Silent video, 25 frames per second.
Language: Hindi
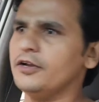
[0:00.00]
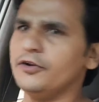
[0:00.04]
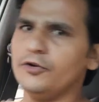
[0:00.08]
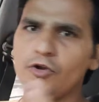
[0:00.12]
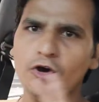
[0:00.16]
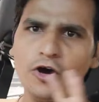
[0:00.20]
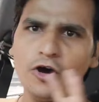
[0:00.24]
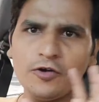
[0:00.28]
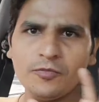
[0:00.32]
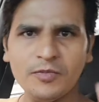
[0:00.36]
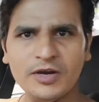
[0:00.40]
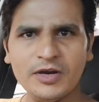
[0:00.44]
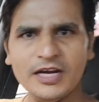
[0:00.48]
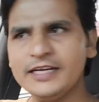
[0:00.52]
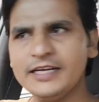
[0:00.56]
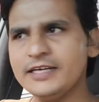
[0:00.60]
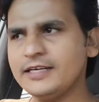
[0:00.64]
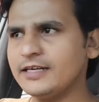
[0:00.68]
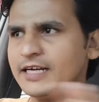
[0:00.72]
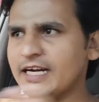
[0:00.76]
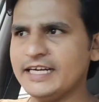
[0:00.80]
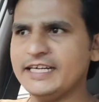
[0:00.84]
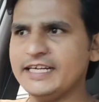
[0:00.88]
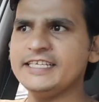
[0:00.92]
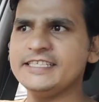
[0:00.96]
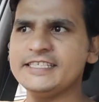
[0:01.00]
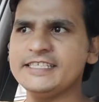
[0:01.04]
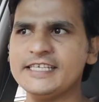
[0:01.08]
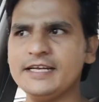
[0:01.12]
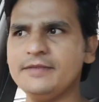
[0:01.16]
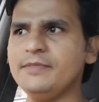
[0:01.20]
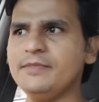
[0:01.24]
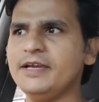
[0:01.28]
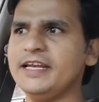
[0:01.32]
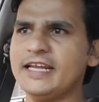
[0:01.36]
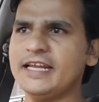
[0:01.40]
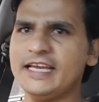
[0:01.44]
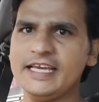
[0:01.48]
नॉर्मल कंडीशन
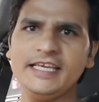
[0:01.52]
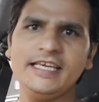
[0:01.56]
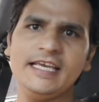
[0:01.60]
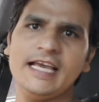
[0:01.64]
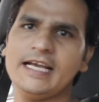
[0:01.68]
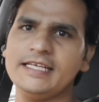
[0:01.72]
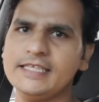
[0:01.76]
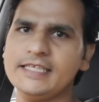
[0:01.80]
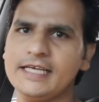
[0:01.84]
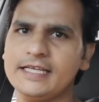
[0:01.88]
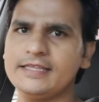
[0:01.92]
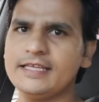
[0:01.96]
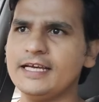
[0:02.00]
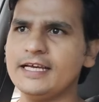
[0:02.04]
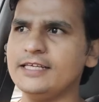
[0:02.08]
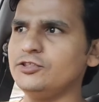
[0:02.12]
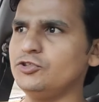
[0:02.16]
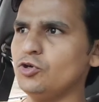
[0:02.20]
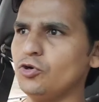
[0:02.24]
में नहीं आ जाता